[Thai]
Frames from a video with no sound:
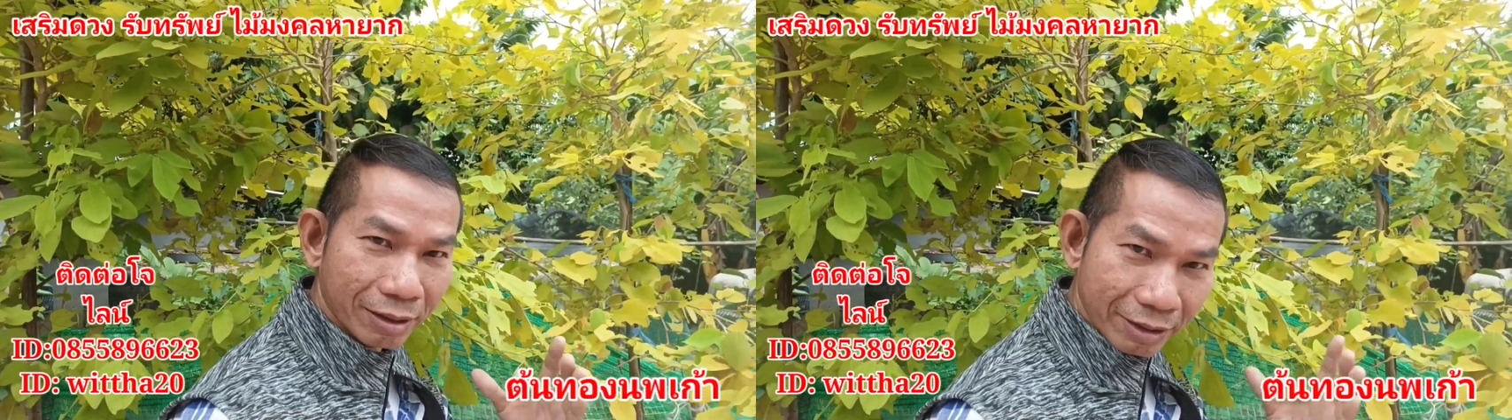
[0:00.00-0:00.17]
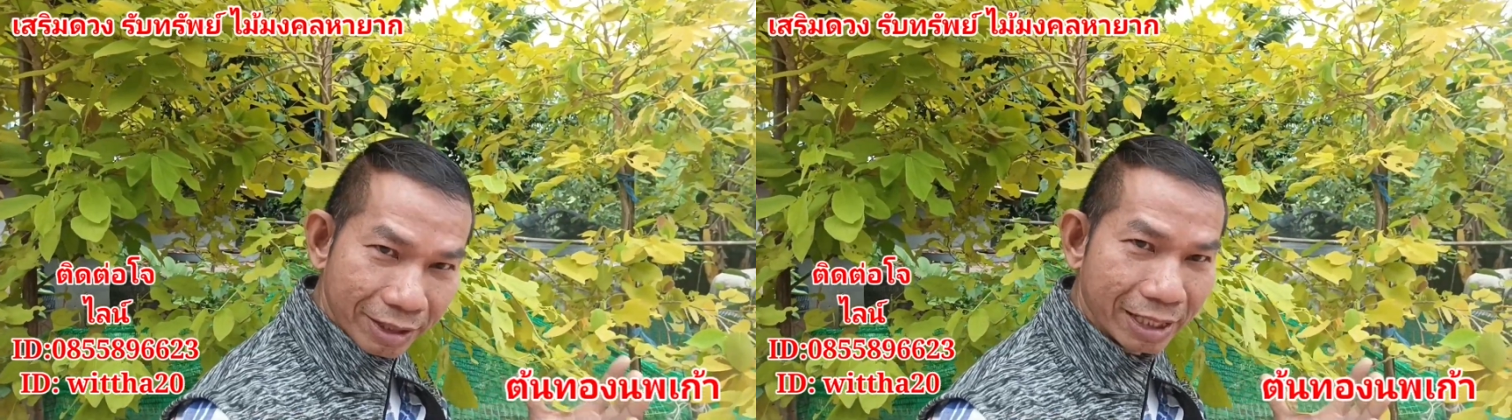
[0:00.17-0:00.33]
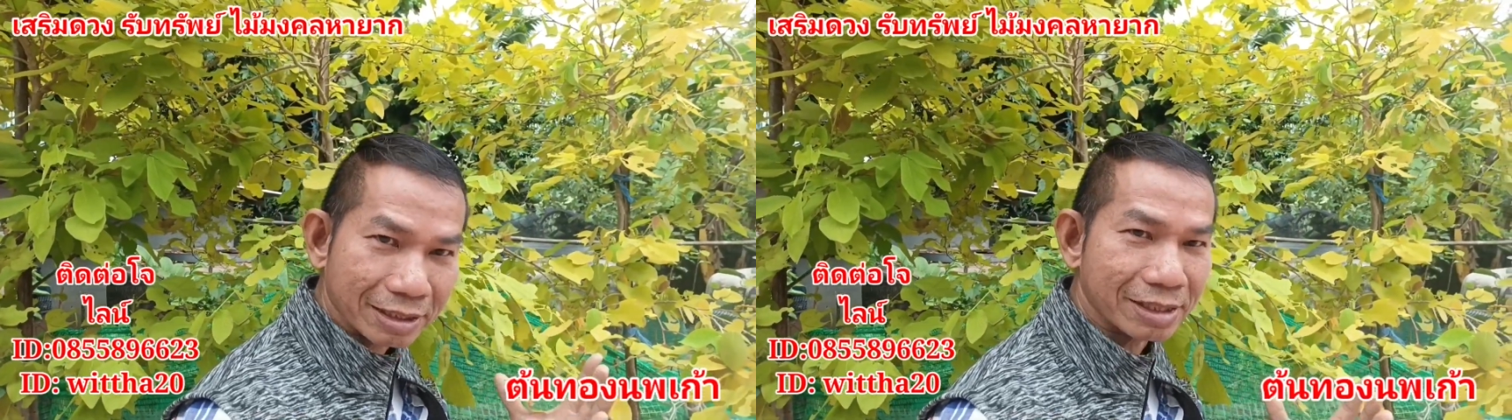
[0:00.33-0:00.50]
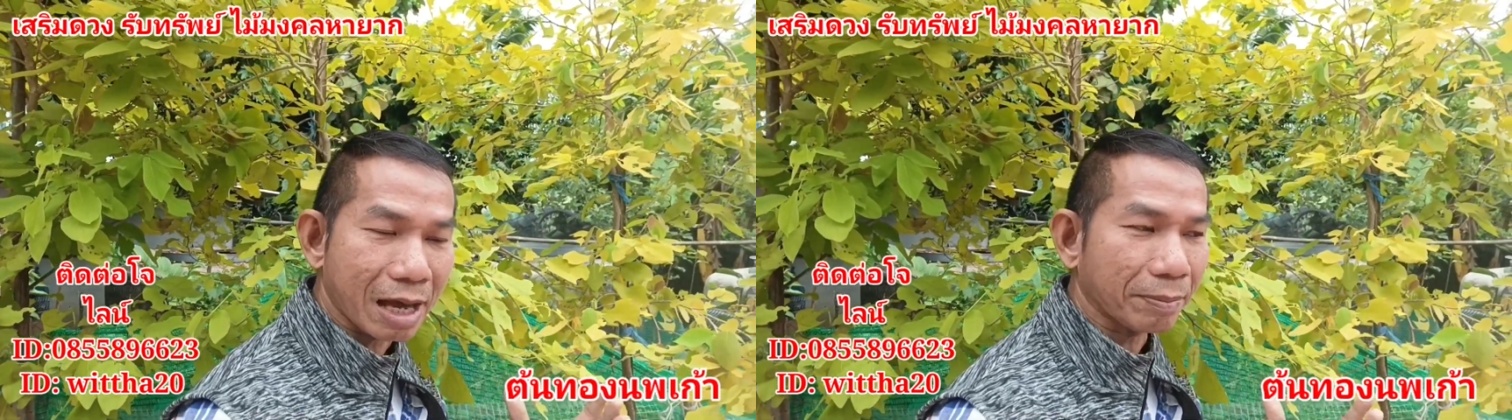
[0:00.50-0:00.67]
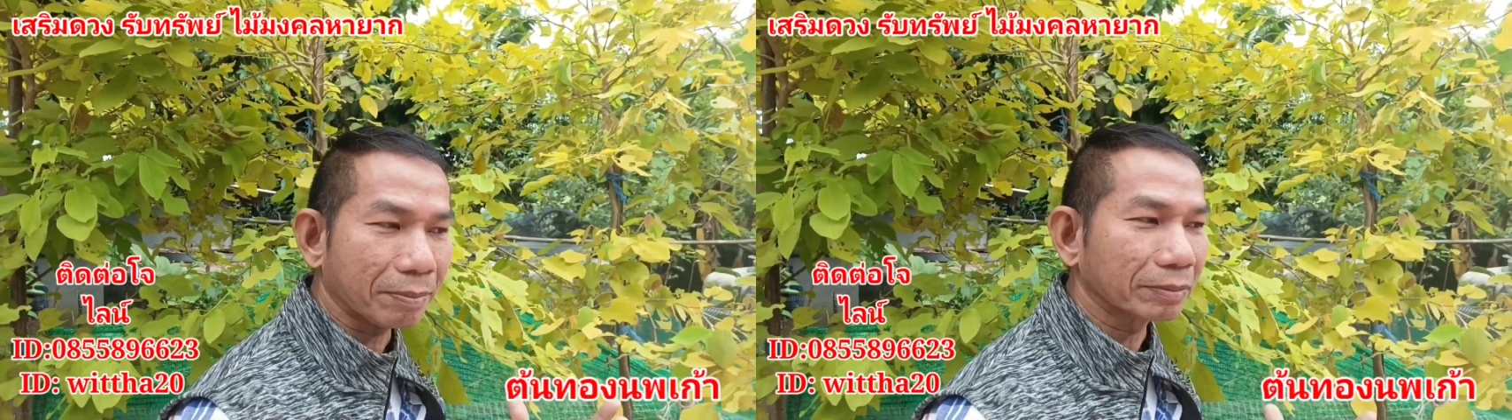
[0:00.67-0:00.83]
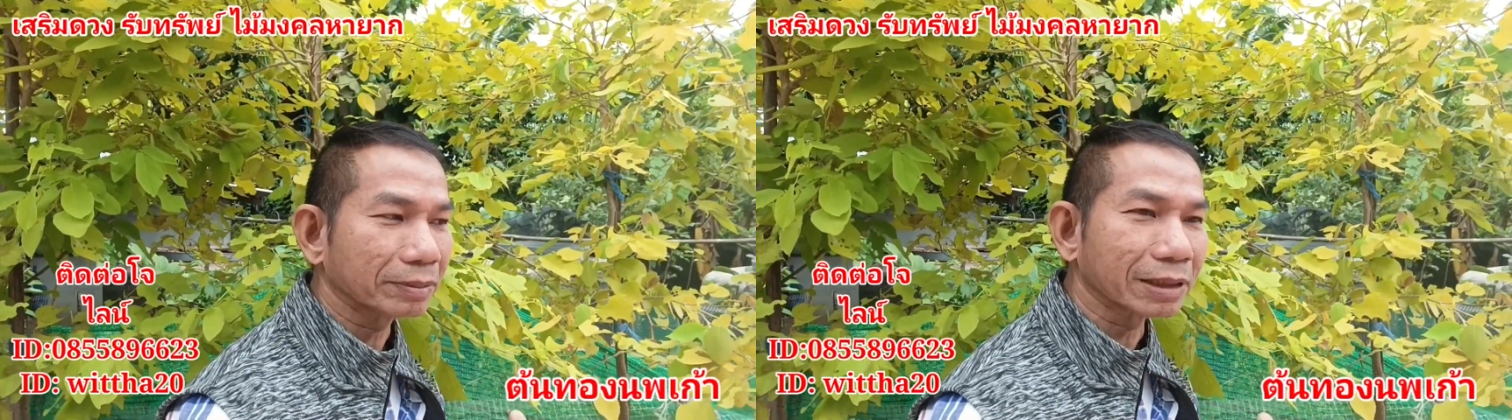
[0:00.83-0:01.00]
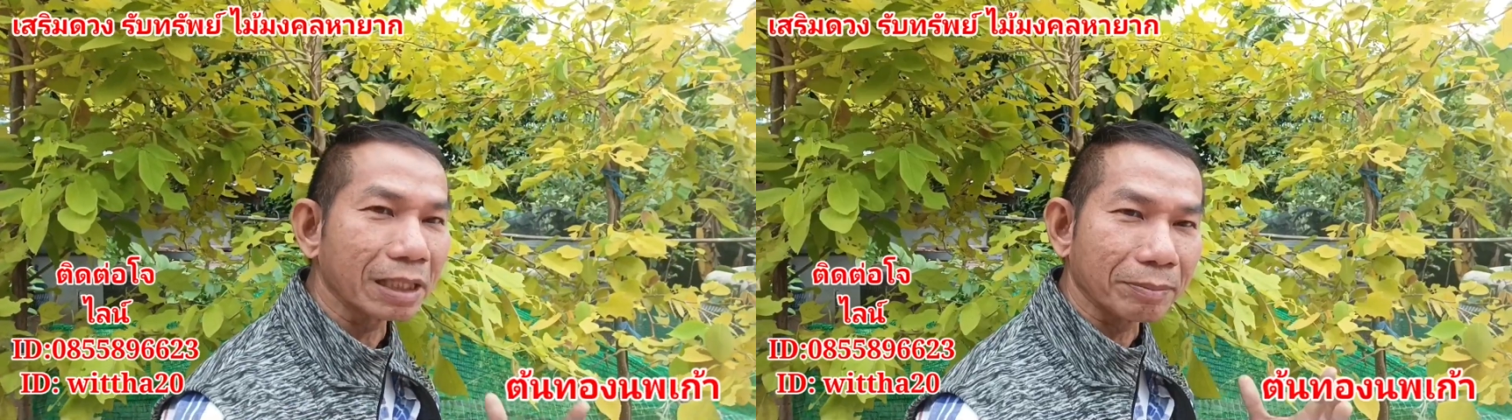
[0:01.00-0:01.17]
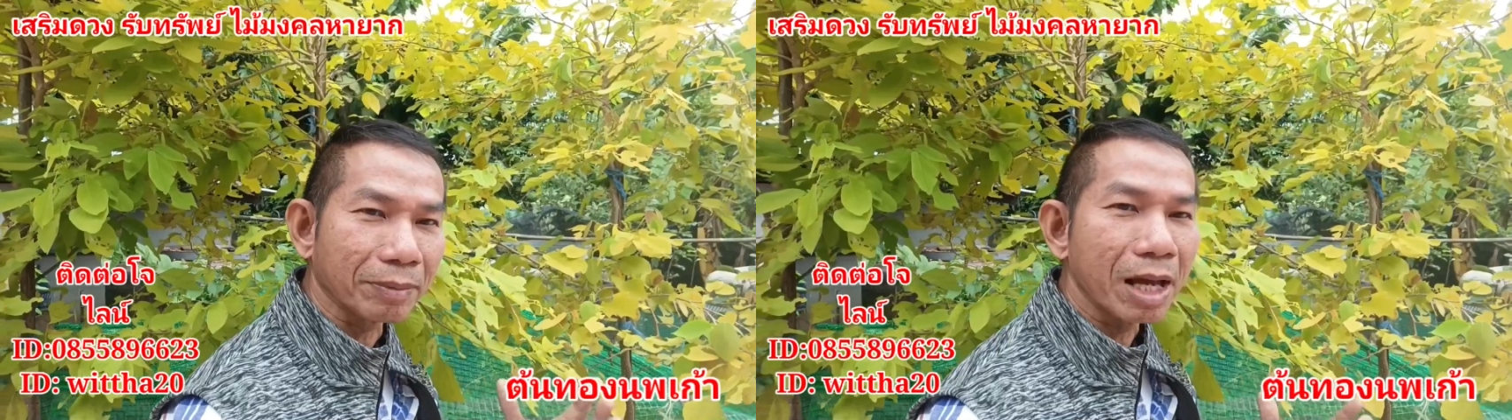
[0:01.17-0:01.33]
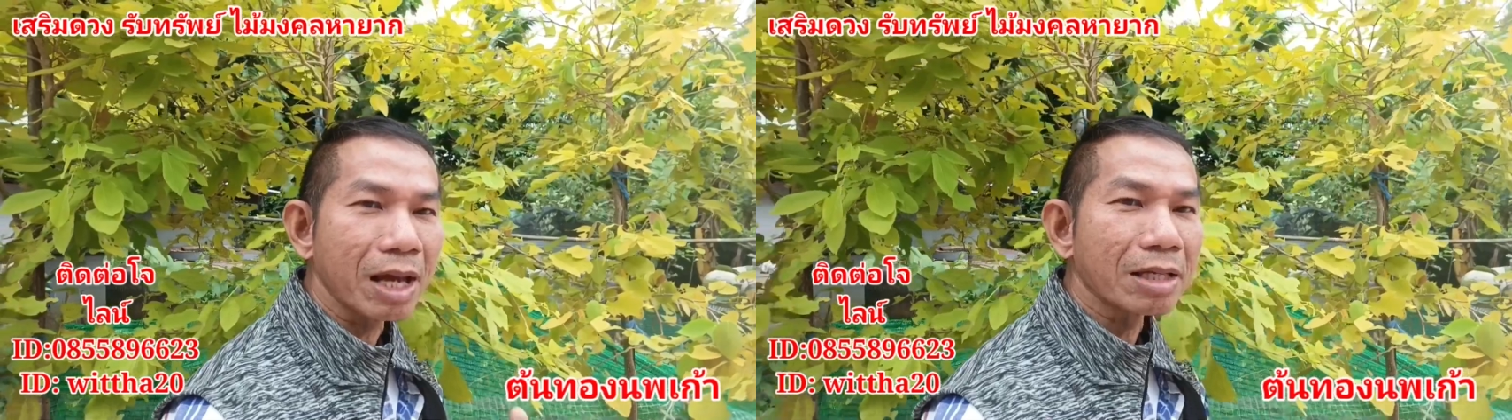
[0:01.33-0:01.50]
เรียกทรัพย์ เสริม
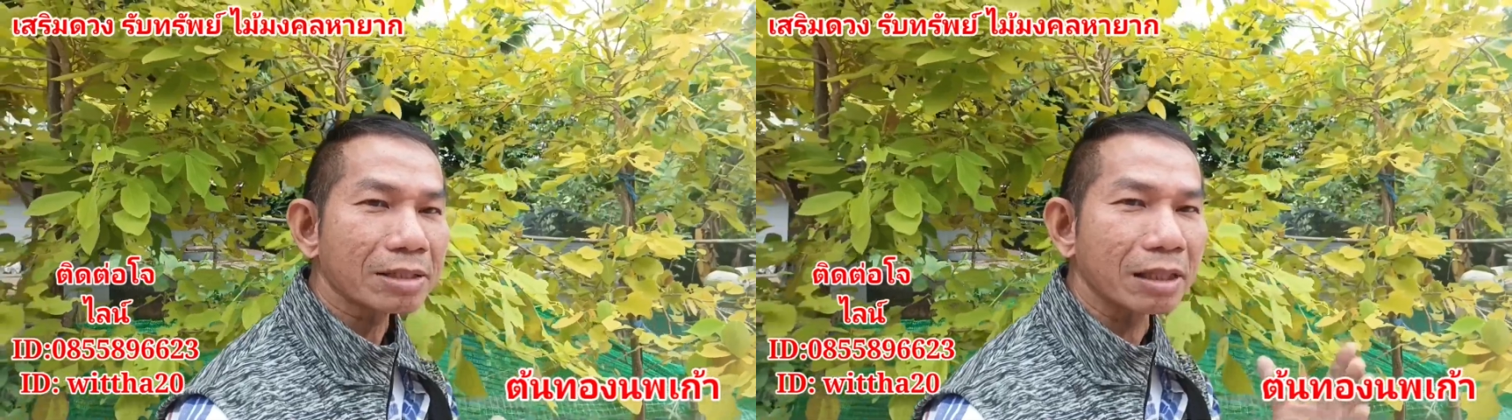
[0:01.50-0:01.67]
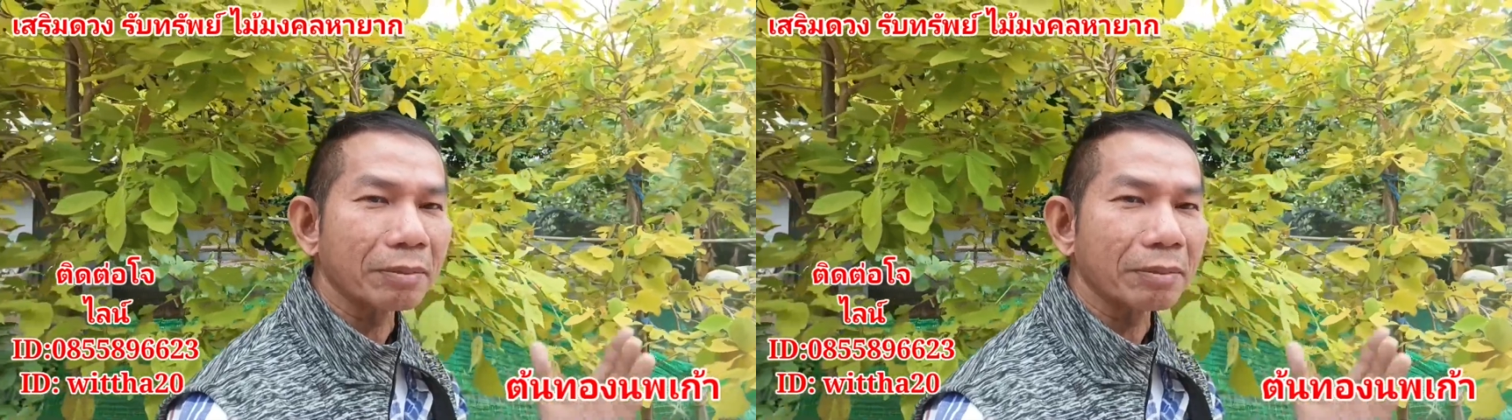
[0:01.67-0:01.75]
เส